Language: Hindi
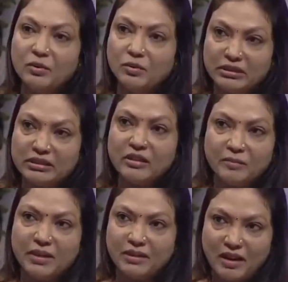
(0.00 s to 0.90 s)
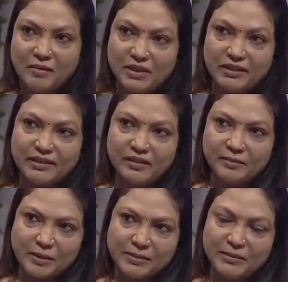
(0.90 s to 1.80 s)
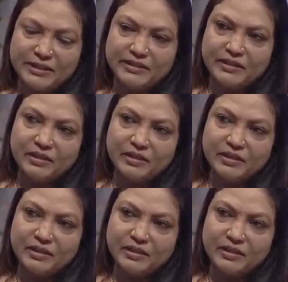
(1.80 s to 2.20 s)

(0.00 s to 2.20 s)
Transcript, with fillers: वो अक्सर अपना काम करते थे पापड़ बेचते